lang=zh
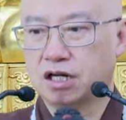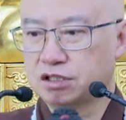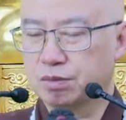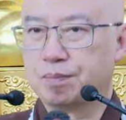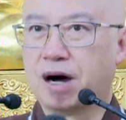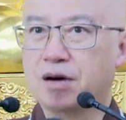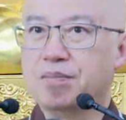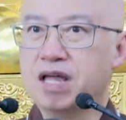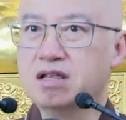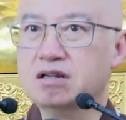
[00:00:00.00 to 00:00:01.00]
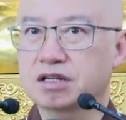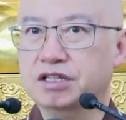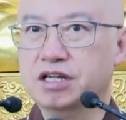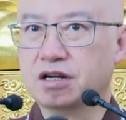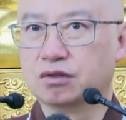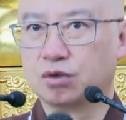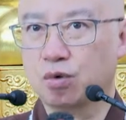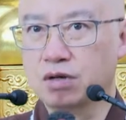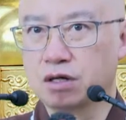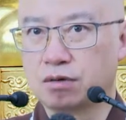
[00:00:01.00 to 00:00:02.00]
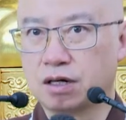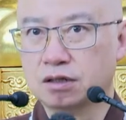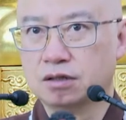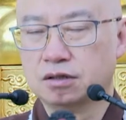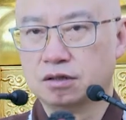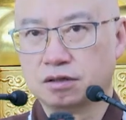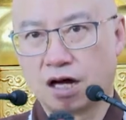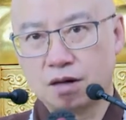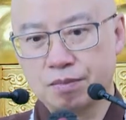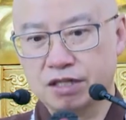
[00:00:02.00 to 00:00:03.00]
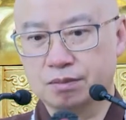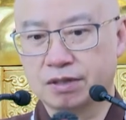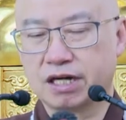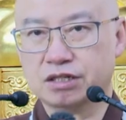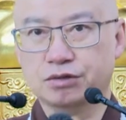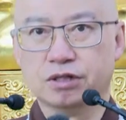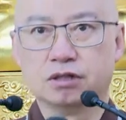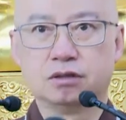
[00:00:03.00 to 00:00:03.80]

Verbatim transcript: 那怎么旁边的人听到同样的话，他没什么感觉呢？